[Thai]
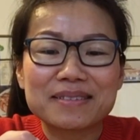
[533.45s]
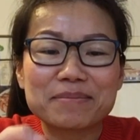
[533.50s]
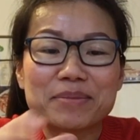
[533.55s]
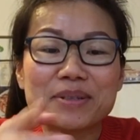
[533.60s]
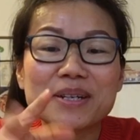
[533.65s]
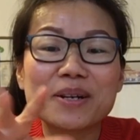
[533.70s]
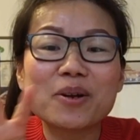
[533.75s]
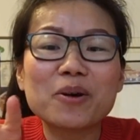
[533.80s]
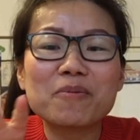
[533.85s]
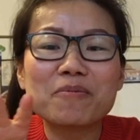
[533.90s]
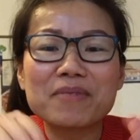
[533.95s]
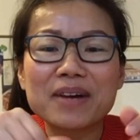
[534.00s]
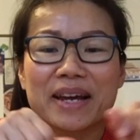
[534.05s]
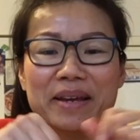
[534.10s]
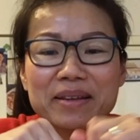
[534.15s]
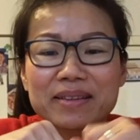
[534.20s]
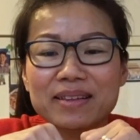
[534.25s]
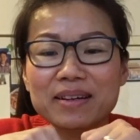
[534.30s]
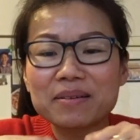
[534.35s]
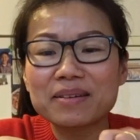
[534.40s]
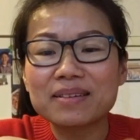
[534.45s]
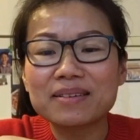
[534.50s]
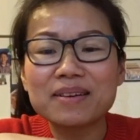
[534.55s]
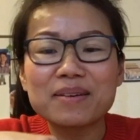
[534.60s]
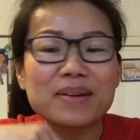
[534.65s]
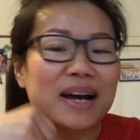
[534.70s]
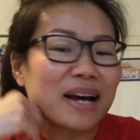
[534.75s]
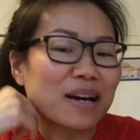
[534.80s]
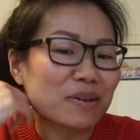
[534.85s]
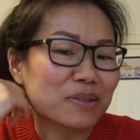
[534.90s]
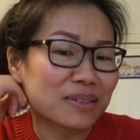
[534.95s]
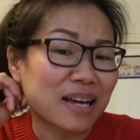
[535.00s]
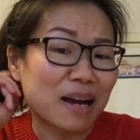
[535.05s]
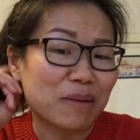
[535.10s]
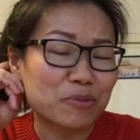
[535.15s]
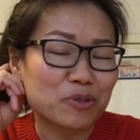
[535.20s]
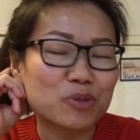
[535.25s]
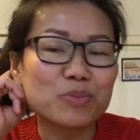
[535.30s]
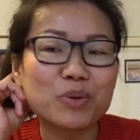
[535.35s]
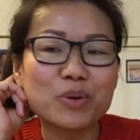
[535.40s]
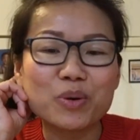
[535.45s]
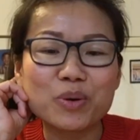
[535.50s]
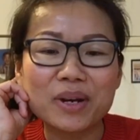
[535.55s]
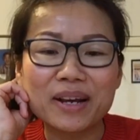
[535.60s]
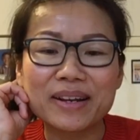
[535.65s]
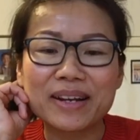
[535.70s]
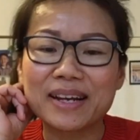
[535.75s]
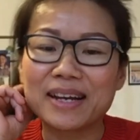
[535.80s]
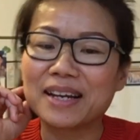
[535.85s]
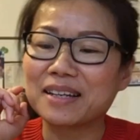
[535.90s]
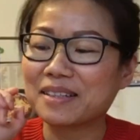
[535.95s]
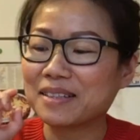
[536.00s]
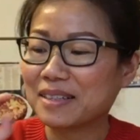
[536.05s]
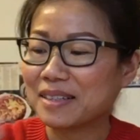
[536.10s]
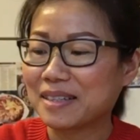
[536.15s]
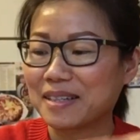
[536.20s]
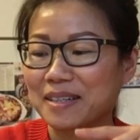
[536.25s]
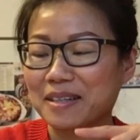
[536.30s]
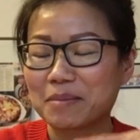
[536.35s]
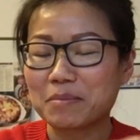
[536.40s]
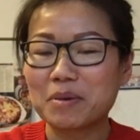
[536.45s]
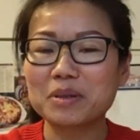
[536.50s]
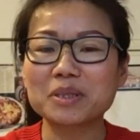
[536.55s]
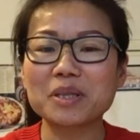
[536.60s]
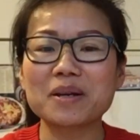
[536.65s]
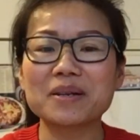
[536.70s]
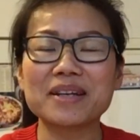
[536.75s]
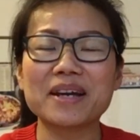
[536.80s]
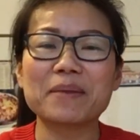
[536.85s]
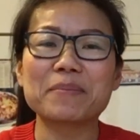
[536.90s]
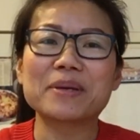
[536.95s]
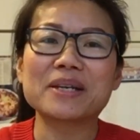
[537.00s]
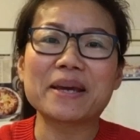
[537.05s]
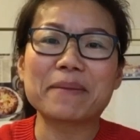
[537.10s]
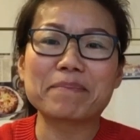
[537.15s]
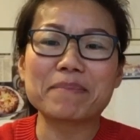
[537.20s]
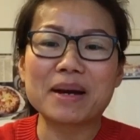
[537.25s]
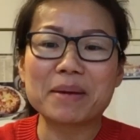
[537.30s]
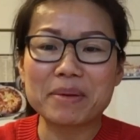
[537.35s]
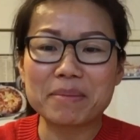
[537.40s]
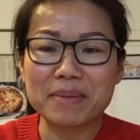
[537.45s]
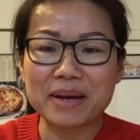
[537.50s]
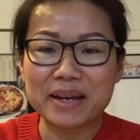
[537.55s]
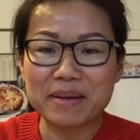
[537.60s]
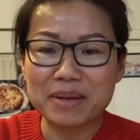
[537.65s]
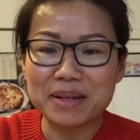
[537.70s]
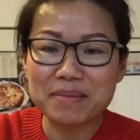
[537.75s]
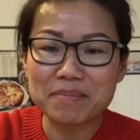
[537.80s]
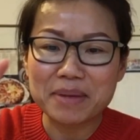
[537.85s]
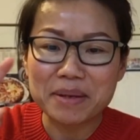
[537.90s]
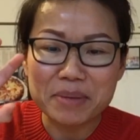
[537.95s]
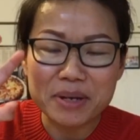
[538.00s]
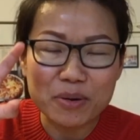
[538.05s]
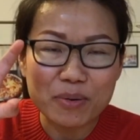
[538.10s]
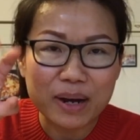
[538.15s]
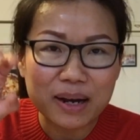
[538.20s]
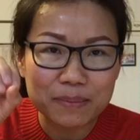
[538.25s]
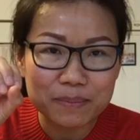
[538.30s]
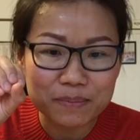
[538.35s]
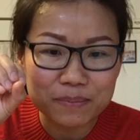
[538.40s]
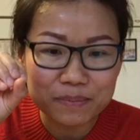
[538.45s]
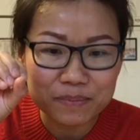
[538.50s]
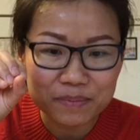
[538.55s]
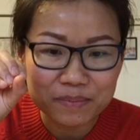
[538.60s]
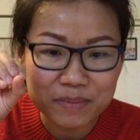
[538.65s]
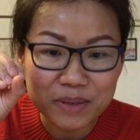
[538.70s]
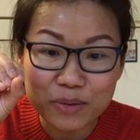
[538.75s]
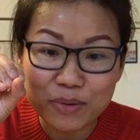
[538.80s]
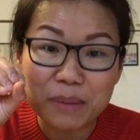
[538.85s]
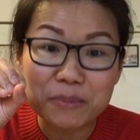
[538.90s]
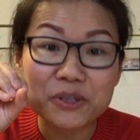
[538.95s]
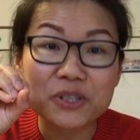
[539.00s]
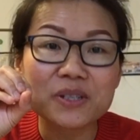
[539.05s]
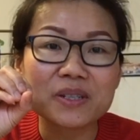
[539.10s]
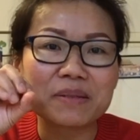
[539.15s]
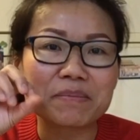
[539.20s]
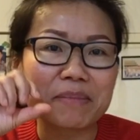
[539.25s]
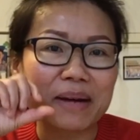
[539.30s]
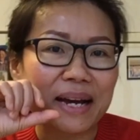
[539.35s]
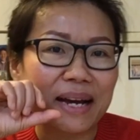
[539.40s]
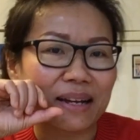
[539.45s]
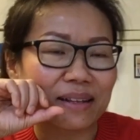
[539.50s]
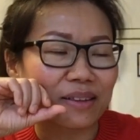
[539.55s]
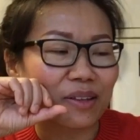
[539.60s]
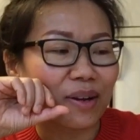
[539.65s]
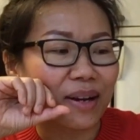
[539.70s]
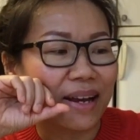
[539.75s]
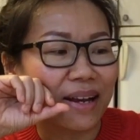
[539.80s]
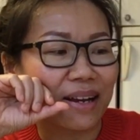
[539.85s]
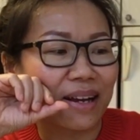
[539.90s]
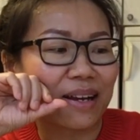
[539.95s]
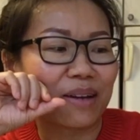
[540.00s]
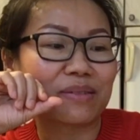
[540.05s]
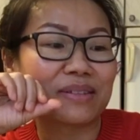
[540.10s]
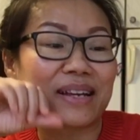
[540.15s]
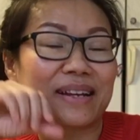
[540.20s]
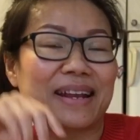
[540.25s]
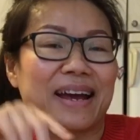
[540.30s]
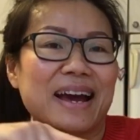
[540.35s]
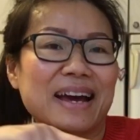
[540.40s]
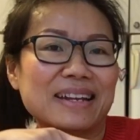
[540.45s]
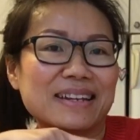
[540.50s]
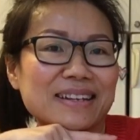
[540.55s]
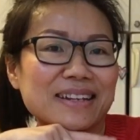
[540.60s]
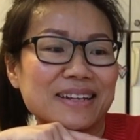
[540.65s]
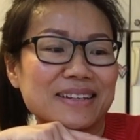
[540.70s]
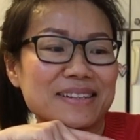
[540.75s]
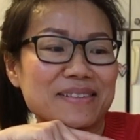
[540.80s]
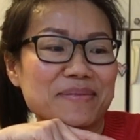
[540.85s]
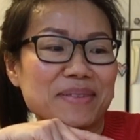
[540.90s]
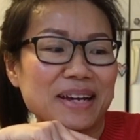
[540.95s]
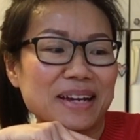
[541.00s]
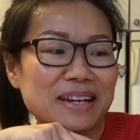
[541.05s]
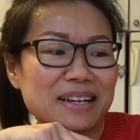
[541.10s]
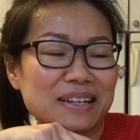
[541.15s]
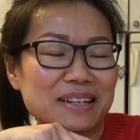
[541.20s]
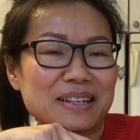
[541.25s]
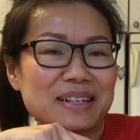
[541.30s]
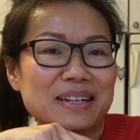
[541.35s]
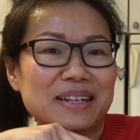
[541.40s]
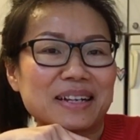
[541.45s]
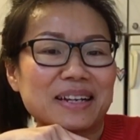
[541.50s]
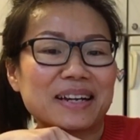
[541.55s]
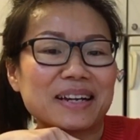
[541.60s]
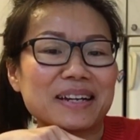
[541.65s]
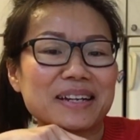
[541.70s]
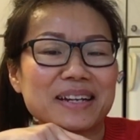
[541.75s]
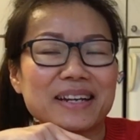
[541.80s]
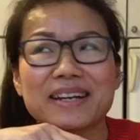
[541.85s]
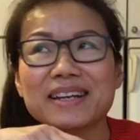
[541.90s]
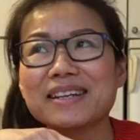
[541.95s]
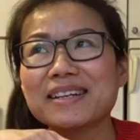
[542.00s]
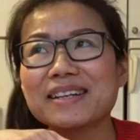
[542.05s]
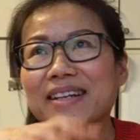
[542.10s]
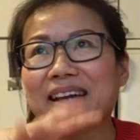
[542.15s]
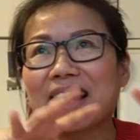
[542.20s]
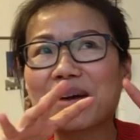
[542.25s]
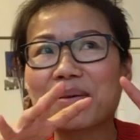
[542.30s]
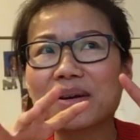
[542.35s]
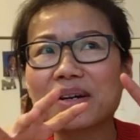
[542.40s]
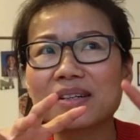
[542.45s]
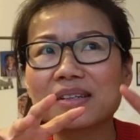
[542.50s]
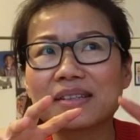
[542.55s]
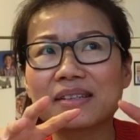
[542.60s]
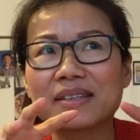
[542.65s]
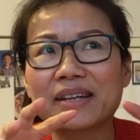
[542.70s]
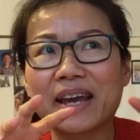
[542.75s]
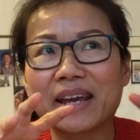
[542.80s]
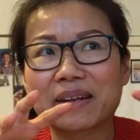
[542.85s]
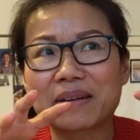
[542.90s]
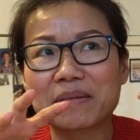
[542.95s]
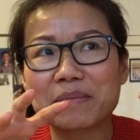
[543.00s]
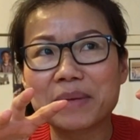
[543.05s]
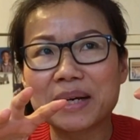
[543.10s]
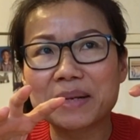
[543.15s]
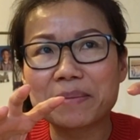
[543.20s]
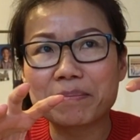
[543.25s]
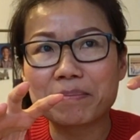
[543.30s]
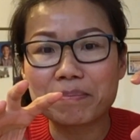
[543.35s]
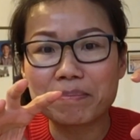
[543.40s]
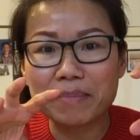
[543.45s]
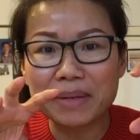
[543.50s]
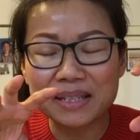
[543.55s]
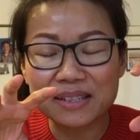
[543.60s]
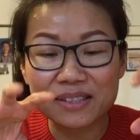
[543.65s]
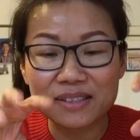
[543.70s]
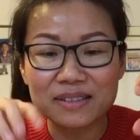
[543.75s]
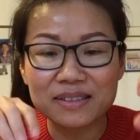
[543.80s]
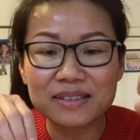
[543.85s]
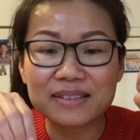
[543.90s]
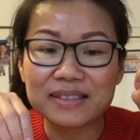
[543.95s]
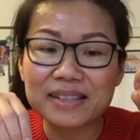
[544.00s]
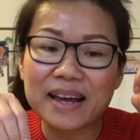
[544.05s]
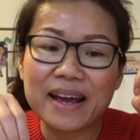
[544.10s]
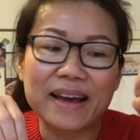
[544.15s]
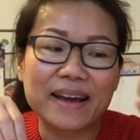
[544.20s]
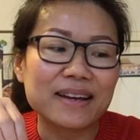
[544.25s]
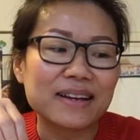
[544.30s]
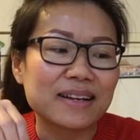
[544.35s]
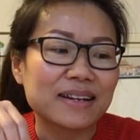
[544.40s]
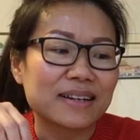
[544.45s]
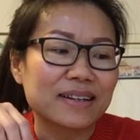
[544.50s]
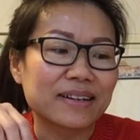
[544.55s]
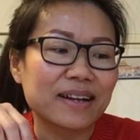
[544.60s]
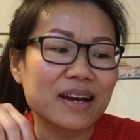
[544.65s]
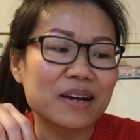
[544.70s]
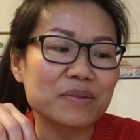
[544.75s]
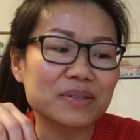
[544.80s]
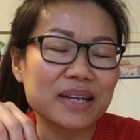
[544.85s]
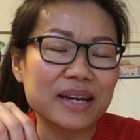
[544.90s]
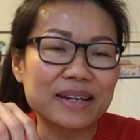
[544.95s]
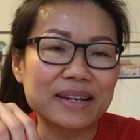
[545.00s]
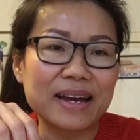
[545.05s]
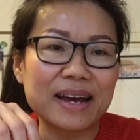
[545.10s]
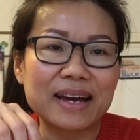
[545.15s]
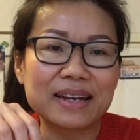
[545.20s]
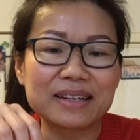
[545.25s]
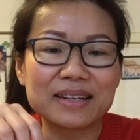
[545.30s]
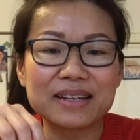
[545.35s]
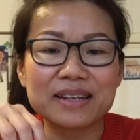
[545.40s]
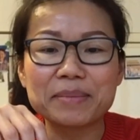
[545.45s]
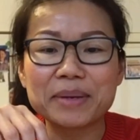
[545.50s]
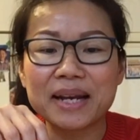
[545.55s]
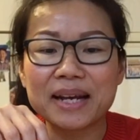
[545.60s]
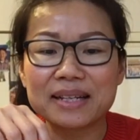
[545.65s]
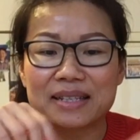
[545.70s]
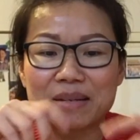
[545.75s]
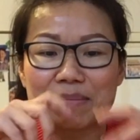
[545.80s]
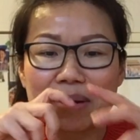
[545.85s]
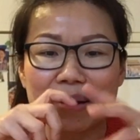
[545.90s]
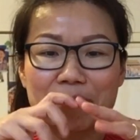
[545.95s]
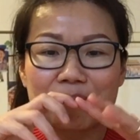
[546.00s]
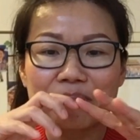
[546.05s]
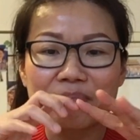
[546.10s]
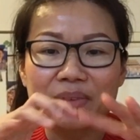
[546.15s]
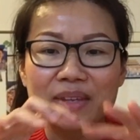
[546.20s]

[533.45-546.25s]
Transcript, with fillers: พึงลมไว้สักราวสามชั่วโมงแล้วนะคะ เพราะตอนที่ไอไปเก็บมาใหม่ๆมันมันมีความมีความชื้นมาก ตอนแรกไอเอาใส่ถาดนี้ใช่ไหม แล้วคันนี้ไอก็ได้ว่าเออเห็ดมันมันชื้นแฉะ ถ้าเอาใส่ถาดนี้มันอาจจะแบบ